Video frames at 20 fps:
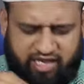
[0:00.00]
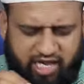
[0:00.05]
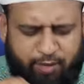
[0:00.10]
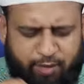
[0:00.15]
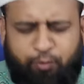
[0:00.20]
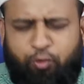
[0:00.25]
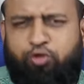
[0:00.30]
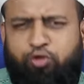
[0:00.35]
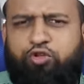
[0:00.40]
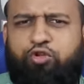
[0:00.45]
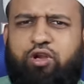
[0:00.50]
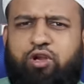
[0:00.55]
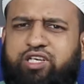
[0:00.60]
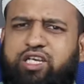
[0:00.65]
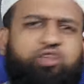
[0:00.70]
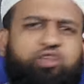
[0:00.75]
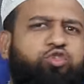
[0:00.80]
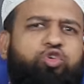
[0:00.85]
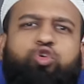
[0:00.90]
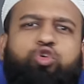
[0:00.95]
এই পোসরগুলো
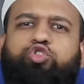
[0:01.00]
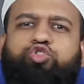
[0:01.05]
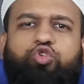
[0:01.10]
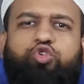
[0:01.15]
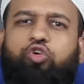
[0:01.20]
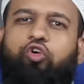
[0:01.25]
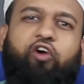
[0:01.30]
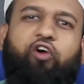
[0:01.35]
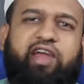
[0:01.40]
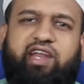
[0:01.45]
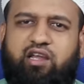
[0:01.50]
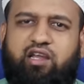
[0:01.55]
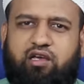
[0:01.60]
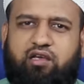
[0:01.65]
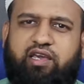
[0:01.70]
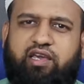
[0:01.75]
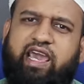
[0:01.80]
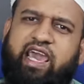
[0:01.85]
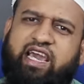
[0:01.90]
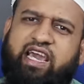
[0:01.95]
সাধারণত নষ্ট হয় না
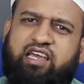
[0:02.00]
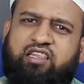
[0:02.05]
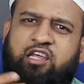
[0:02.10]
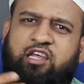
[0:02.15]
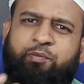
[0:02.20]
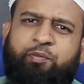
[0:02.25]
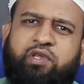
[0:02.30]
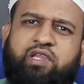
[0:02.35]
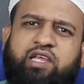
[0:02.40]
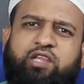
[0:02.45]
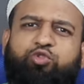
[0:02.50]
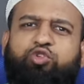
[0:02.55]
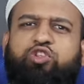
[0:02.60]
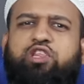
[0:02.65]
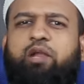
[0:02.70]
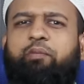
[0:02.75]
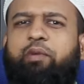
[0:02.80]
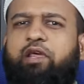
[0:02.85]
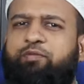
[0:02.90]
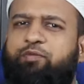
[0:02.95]
এক হাজার পিসে দুই
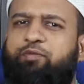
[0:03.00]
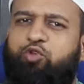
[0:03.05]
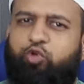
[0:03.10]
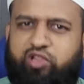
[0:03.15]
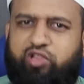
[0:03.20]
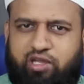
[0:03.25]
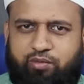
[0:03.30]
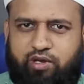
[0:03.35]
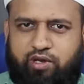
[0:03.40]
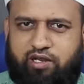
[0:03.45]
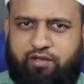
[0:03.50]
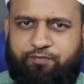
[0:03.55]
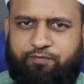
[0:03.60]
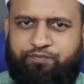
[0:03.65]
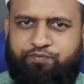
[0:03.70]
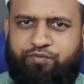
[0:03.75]
চার পাঁচ পিস হইতে পারে